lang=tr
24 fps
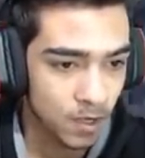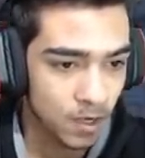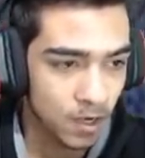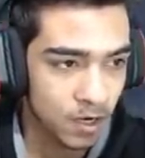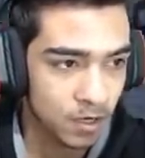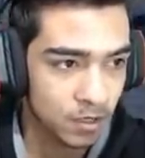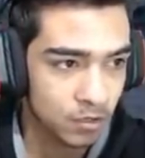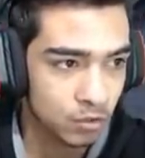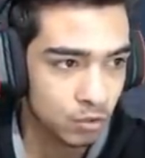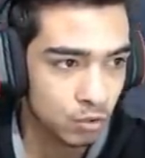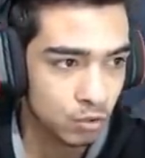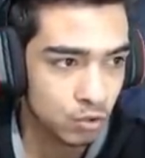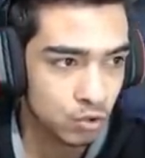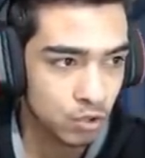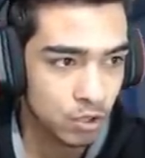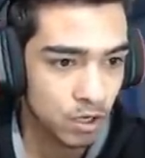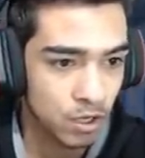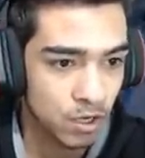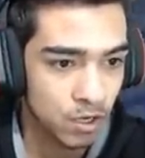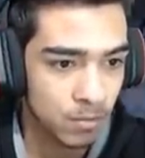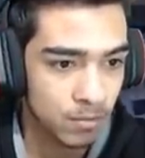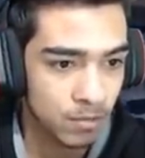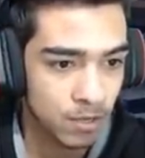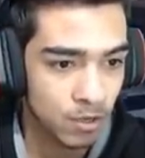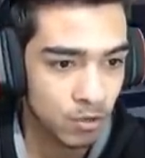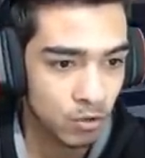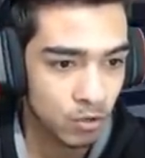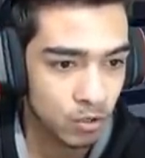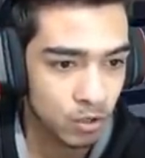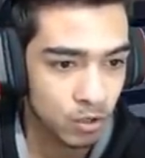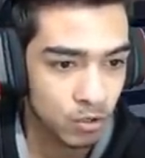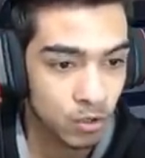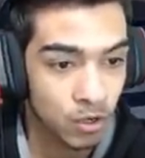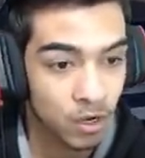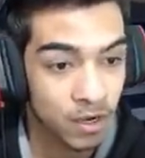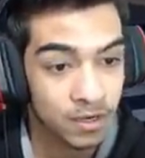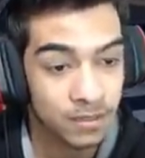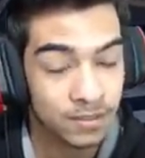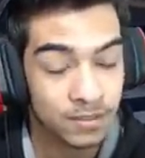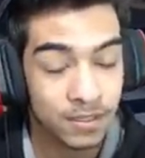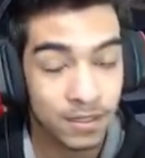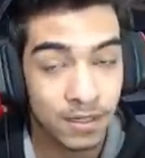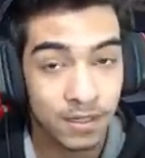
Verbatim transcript: Artı 3 hali bile yok ediyor. Artı